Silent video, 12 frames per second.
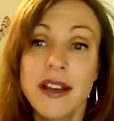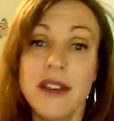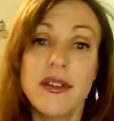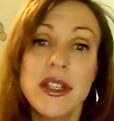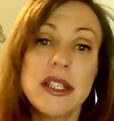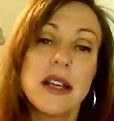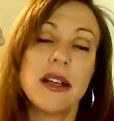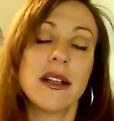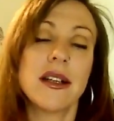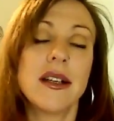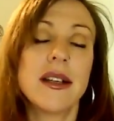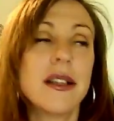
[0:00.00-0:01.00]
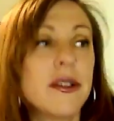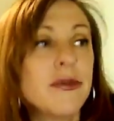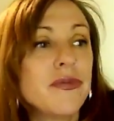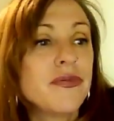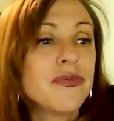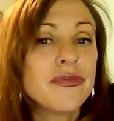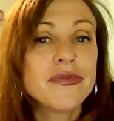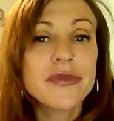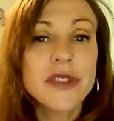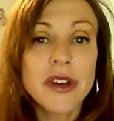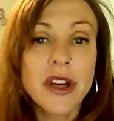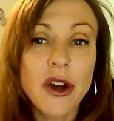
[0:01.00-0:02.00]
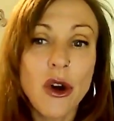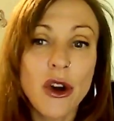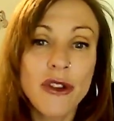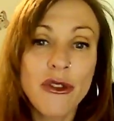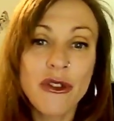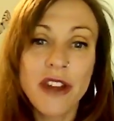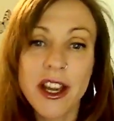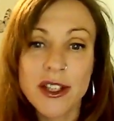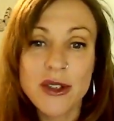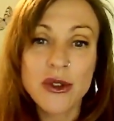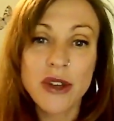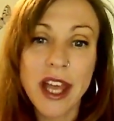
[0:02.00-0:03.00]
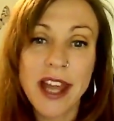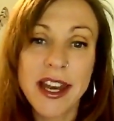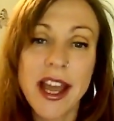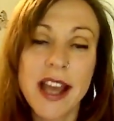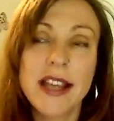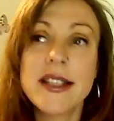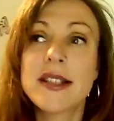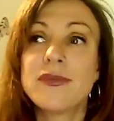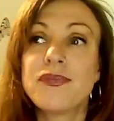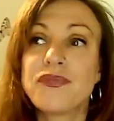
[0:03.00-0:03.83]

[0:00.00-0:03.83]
wie es ja ähm, heutzutage so gern heißt.